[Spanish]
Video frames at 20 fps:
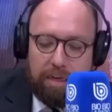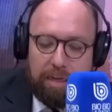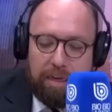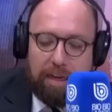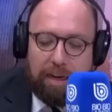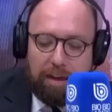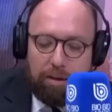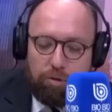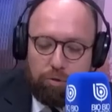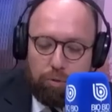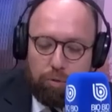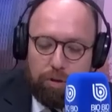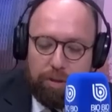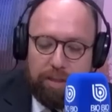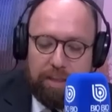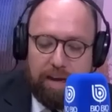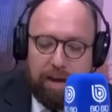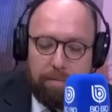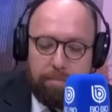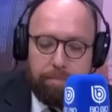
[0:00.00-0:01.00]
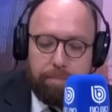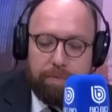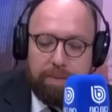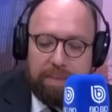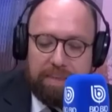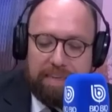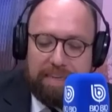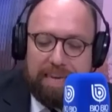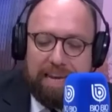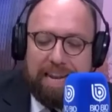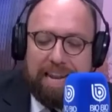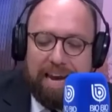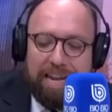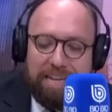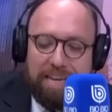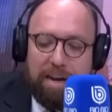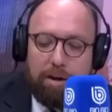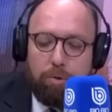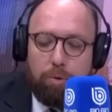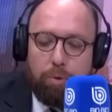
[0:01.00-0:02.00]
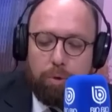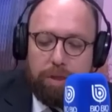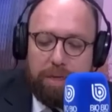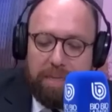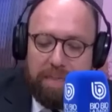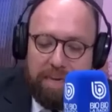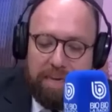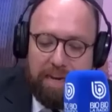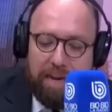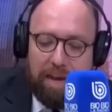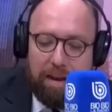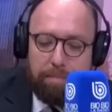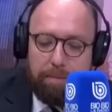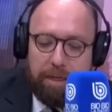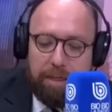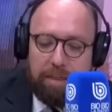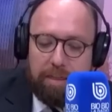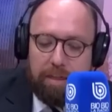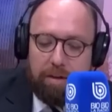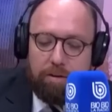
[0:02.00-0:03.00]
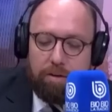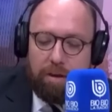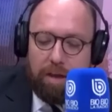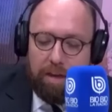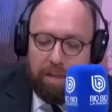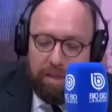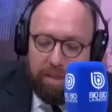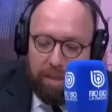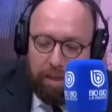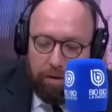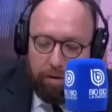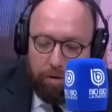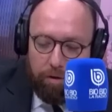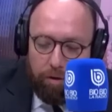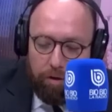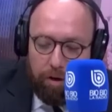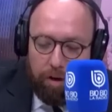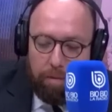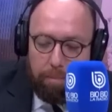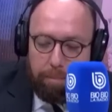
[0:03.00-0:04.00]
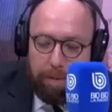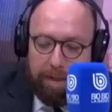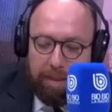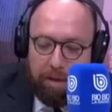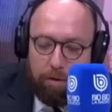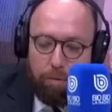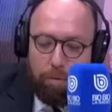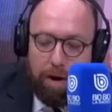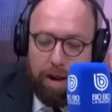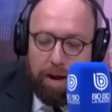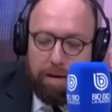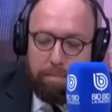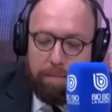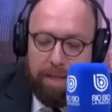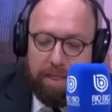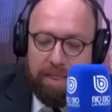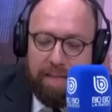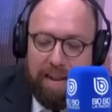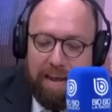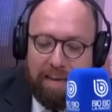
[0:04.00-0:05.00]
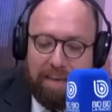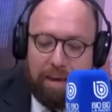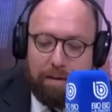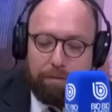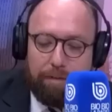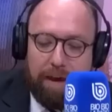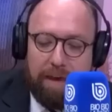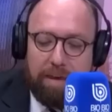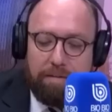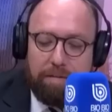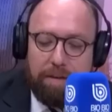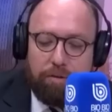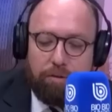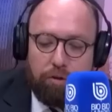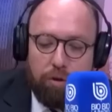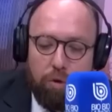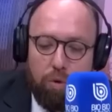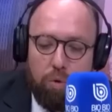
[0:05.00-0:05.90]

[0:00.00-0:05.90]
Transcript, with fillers: Y resulta que el área jurídica del Ministerio del Interior, particularmente la jefa de división